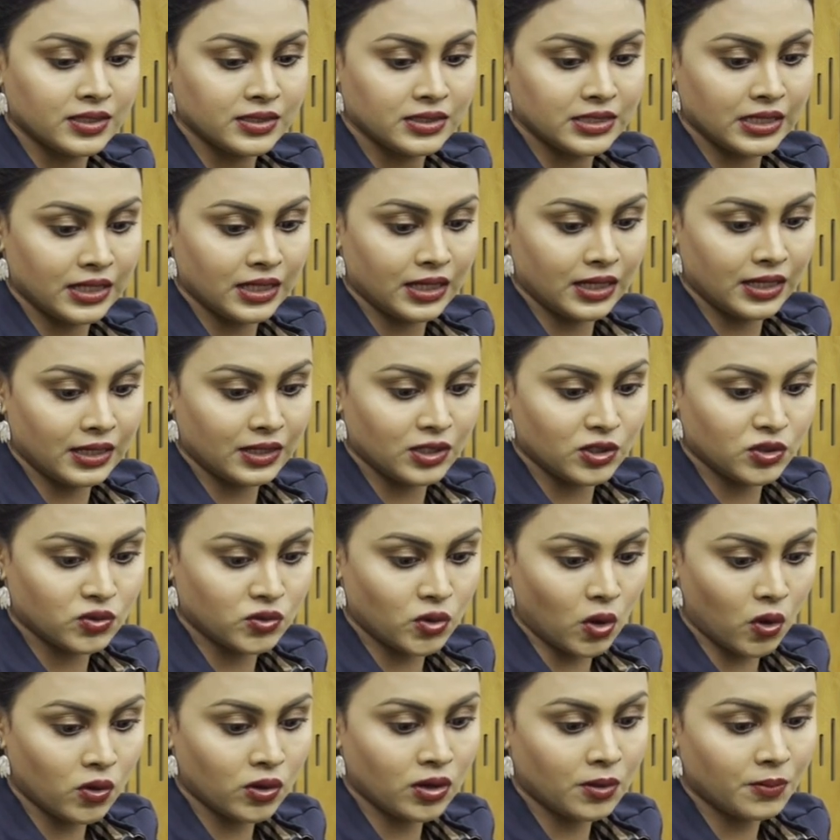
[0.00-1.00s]
যে
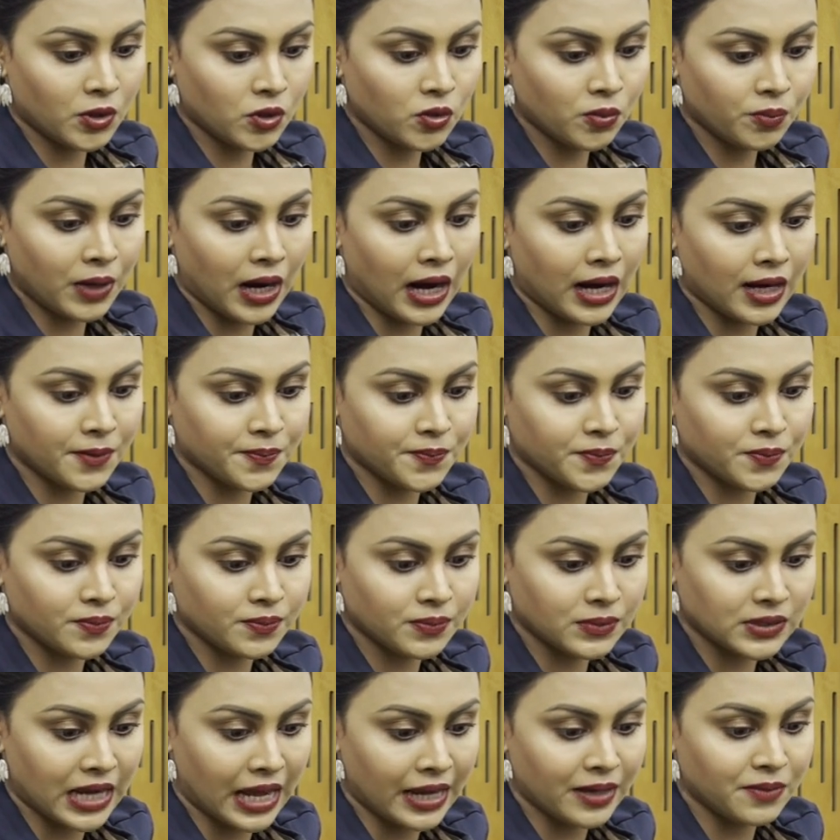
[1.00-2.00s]
যখন আমার খুব খারাপ
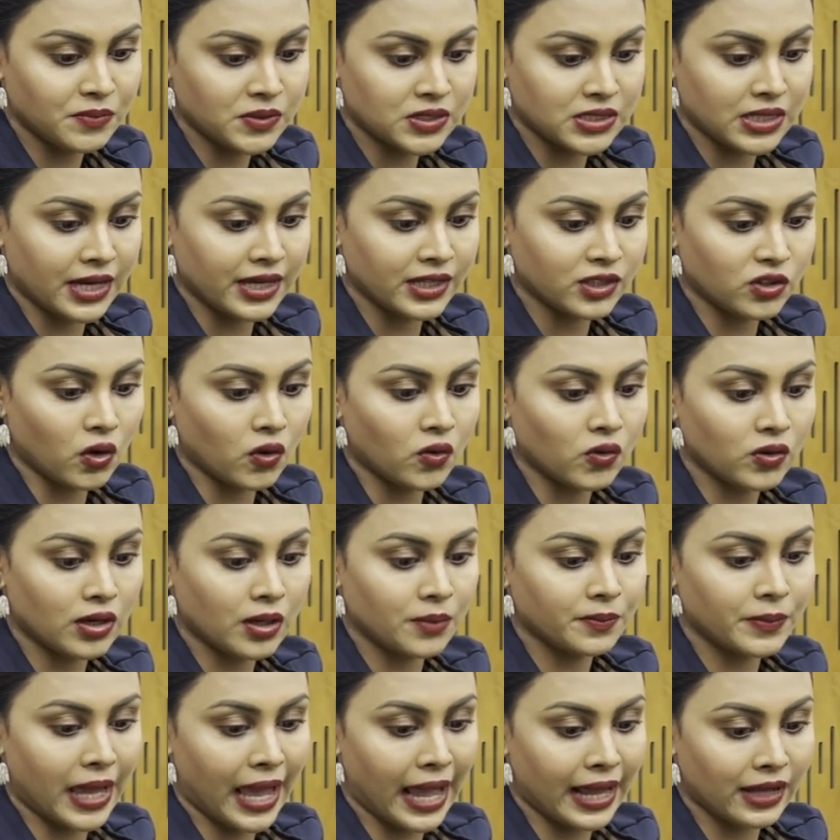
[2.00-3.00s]
টাইম যায় তখন
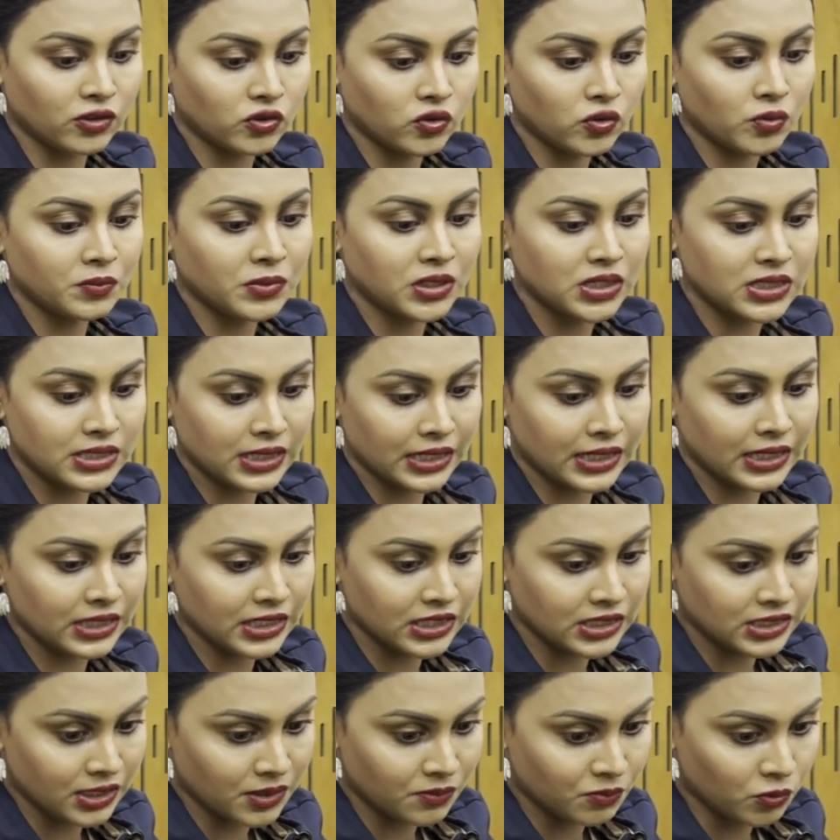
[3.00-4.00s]
আমি একদম নিজেকে
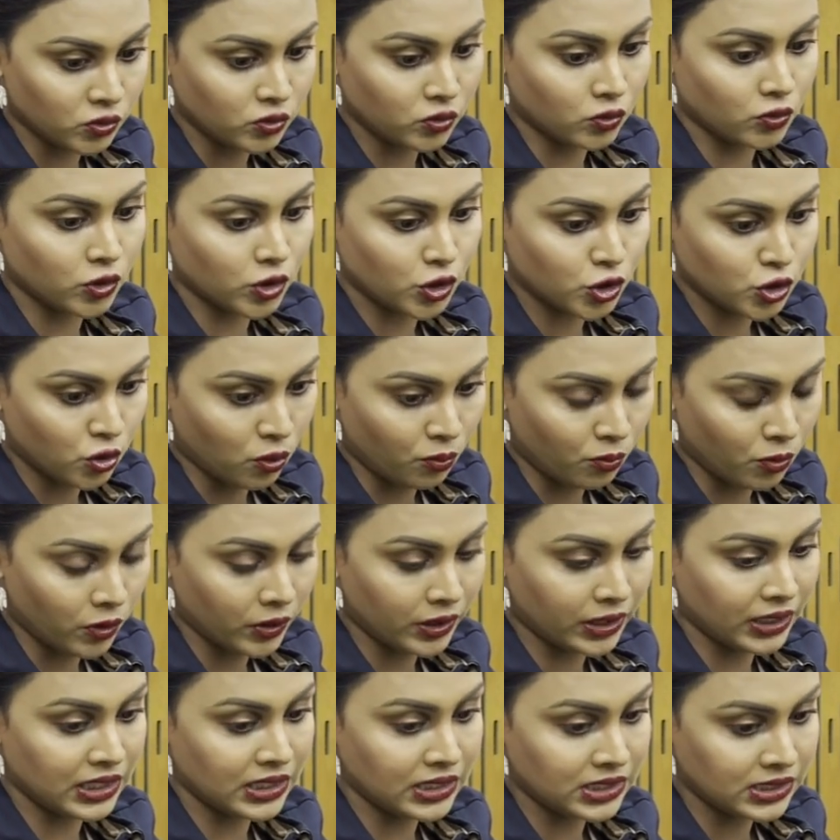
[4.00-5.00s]
নিজের মতো করে সময়
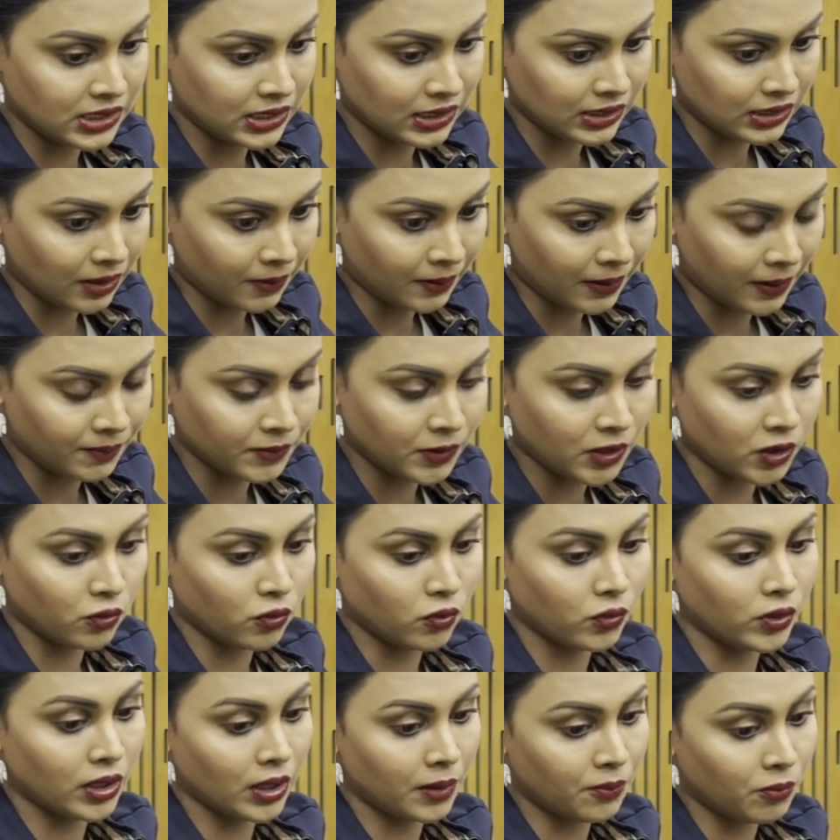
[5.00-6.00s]
নেই চিন্তা ভাবনা
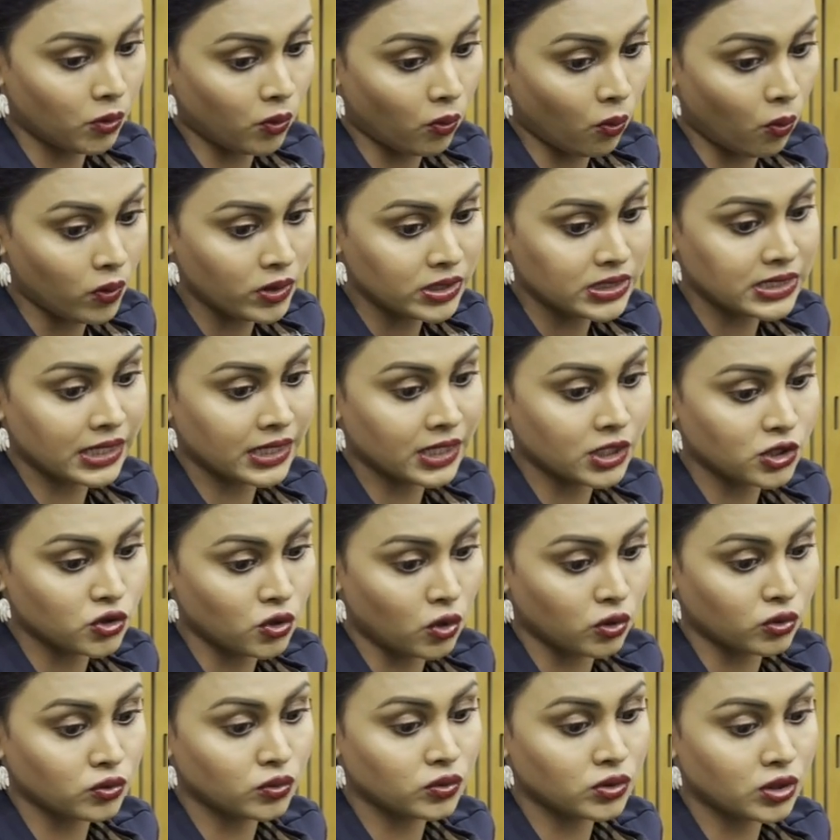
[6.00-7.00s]
করি এবং ওইটাকে
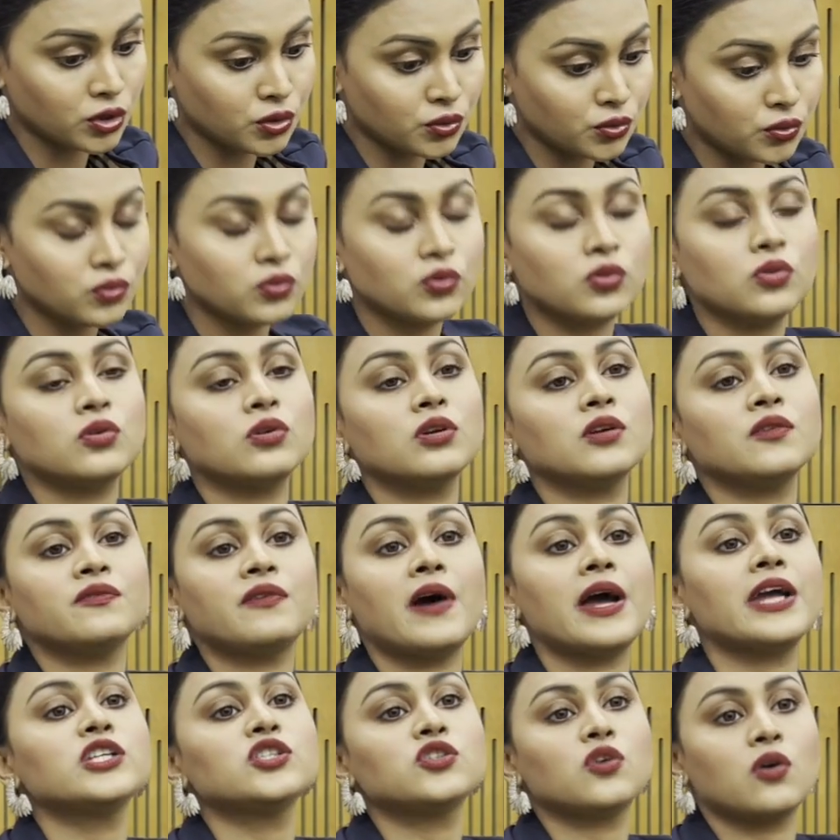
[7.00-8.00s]
যতটা সুন্দর করে
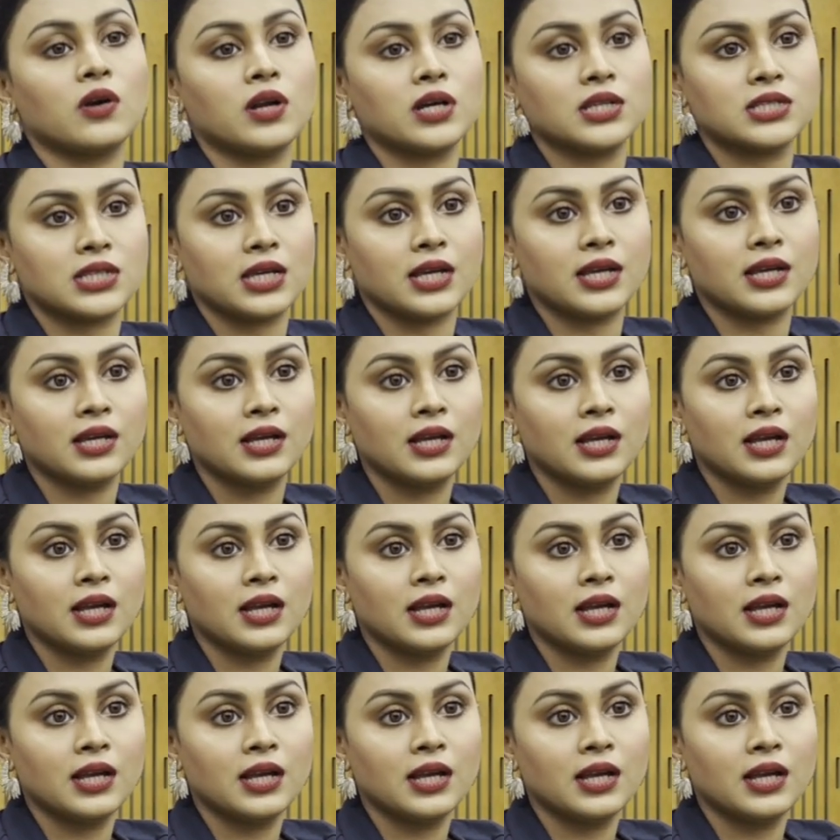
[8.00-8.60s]
ফাইট করা যায়